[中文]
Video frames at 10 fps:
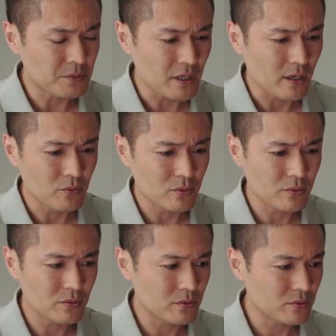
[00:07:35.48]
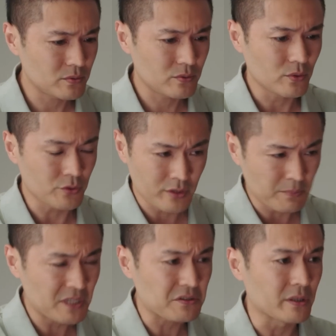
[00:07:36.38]
要不这样，我我去
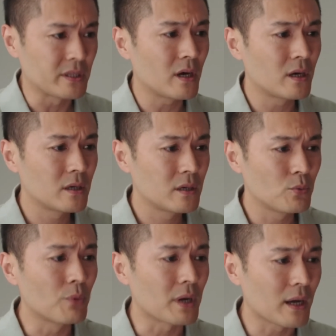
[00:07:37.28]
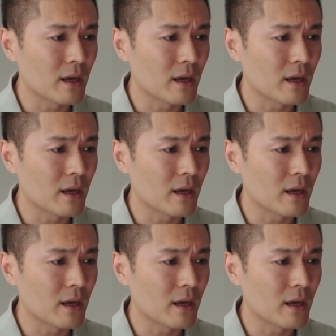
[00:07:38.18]
他们家找一趟，问问